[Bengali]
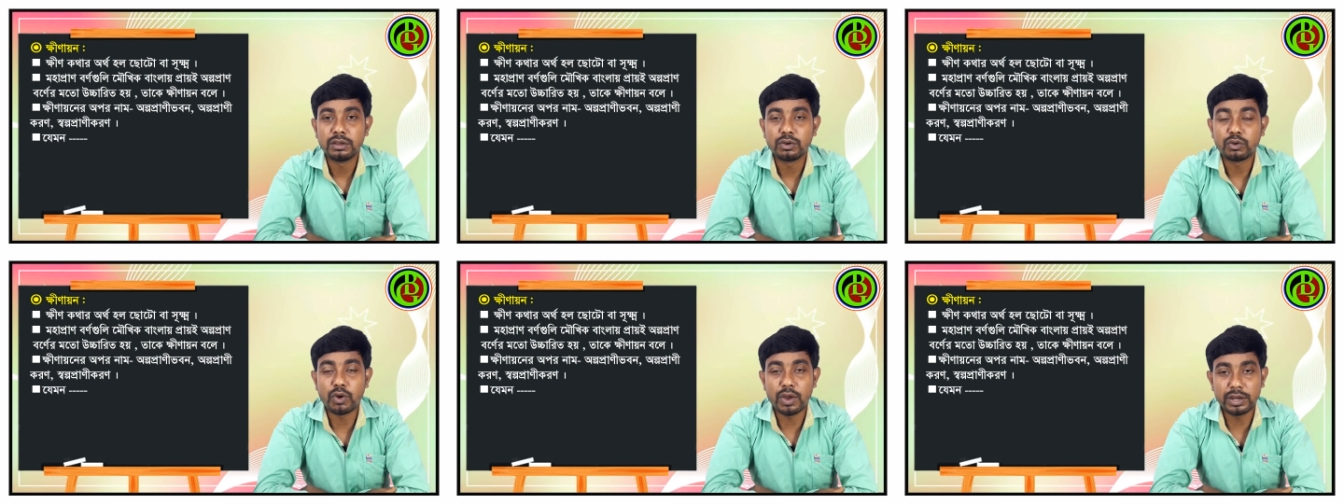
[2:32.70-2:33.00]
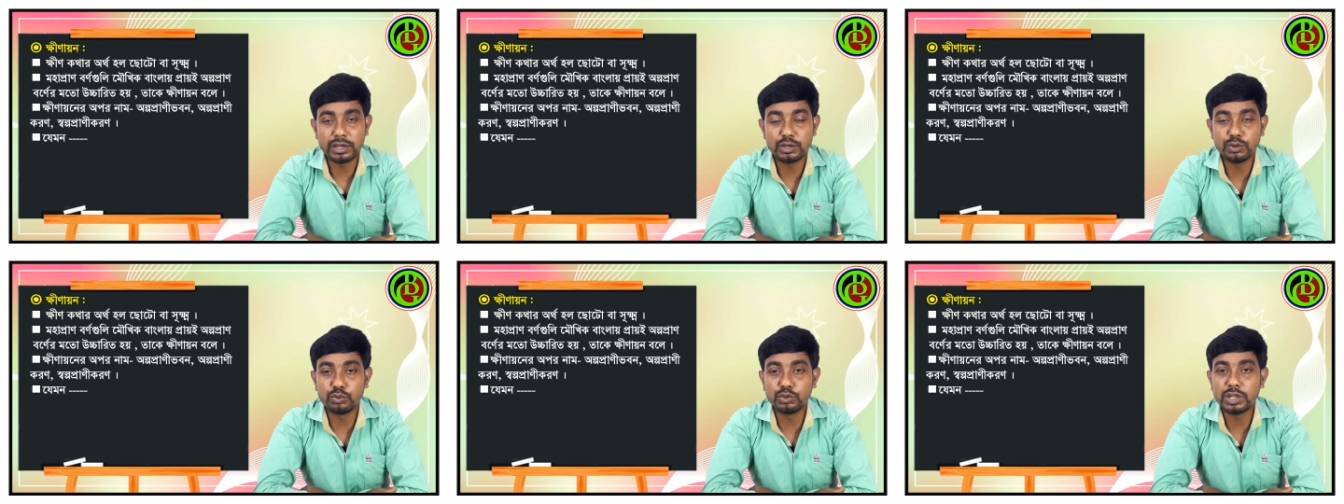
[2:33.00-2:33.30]

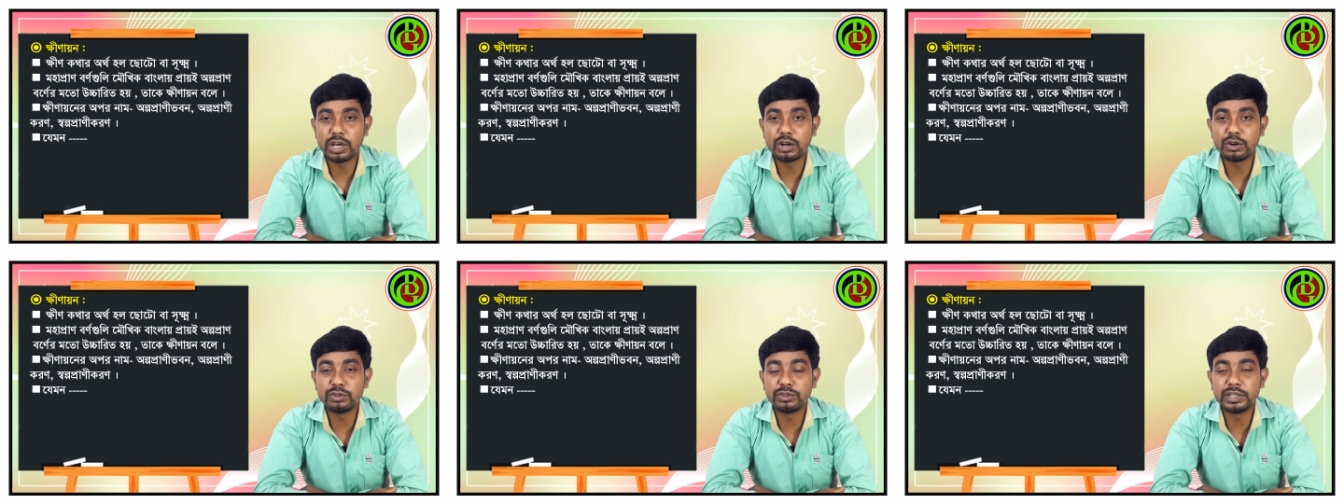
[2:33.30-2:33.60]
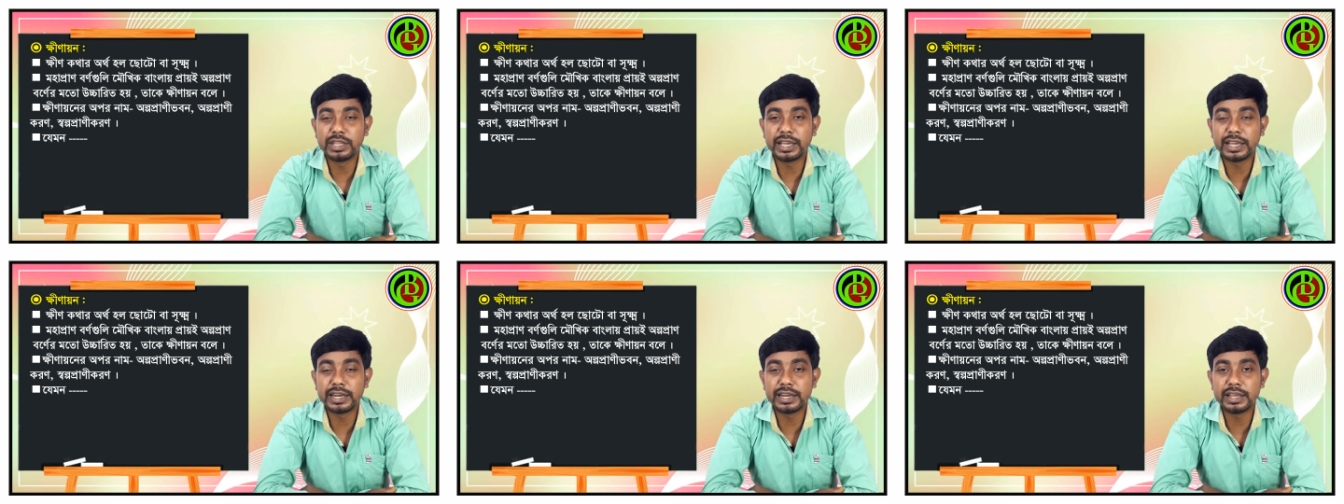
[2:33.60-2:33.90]
কয়েকটি উদাহরণ
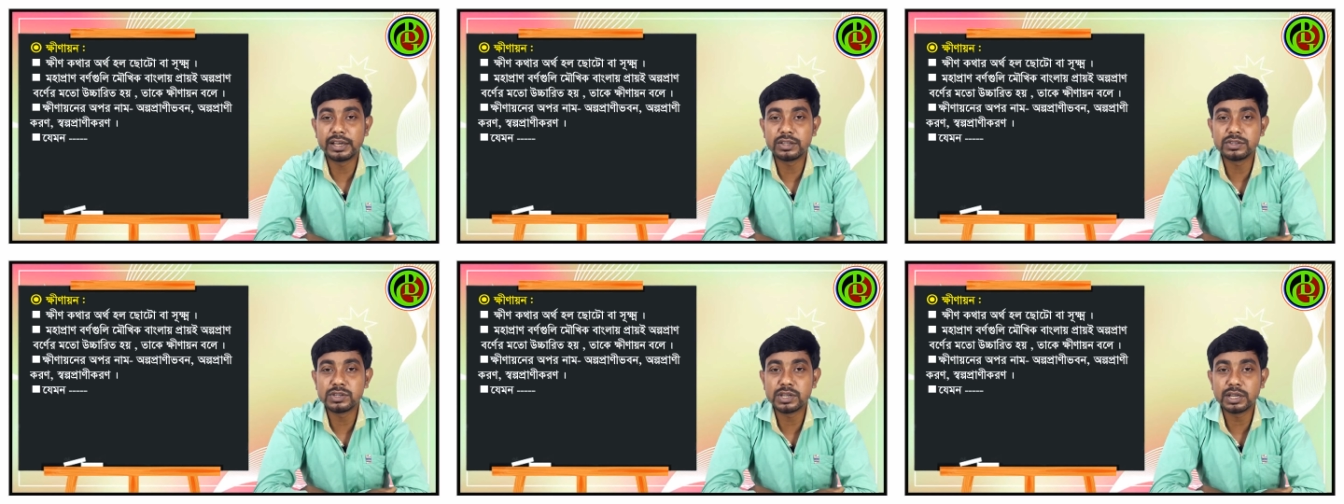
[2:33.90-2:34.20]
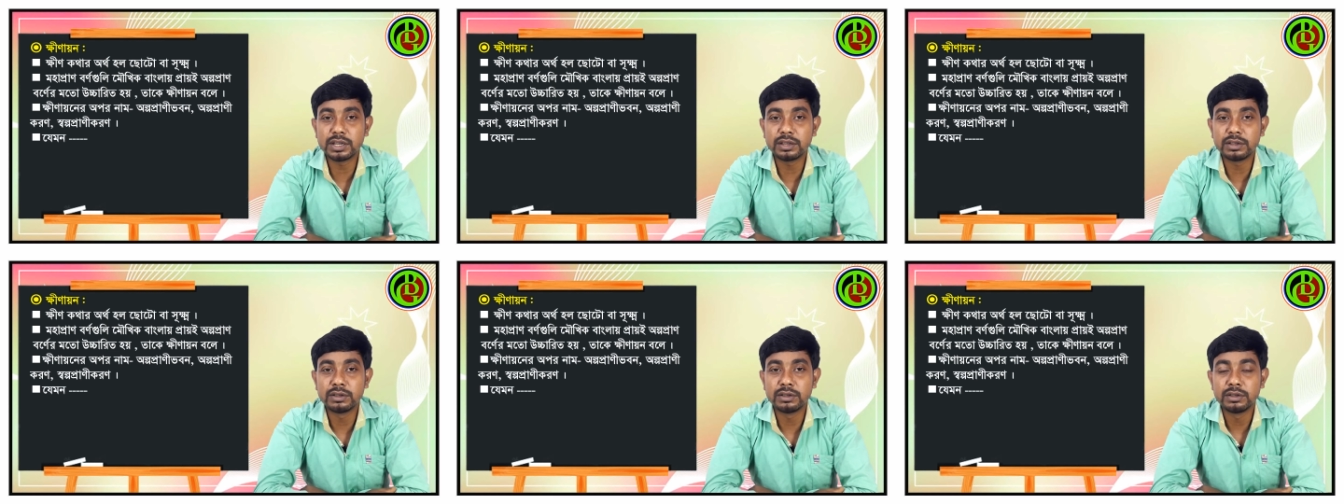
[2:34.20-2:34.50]
দেখে নেওয়া
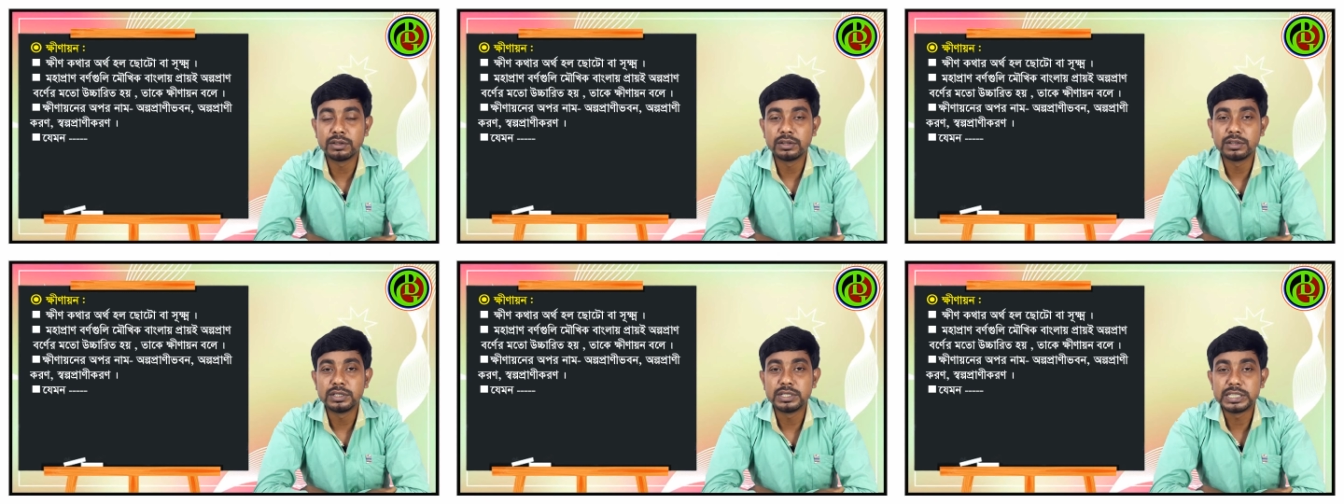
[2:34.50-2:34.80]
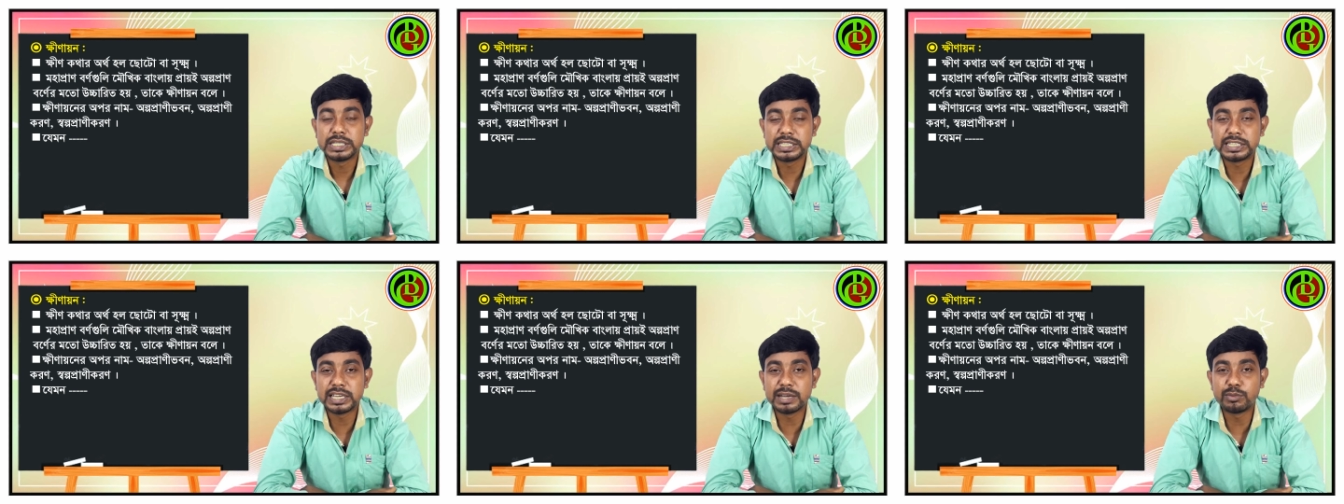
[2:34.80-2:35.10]
যাক
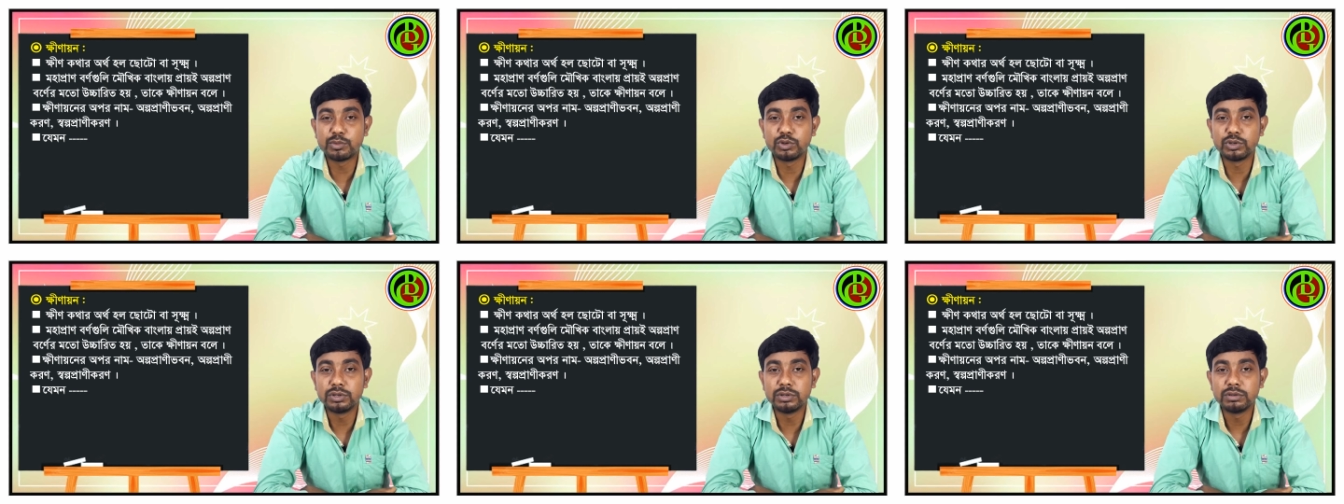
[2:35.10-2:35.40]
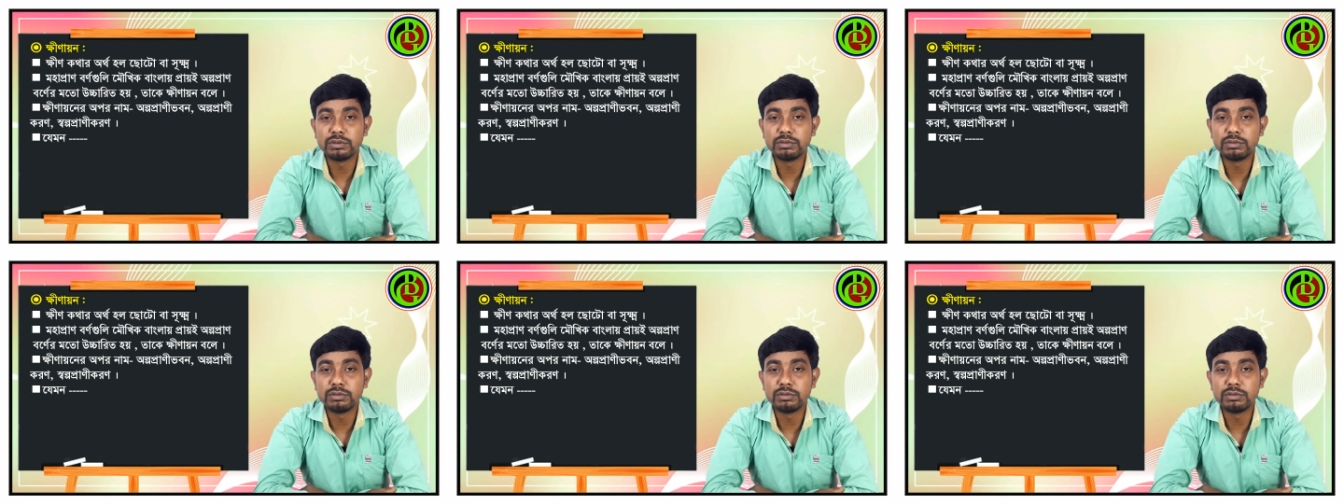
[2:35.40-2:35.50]
যেমন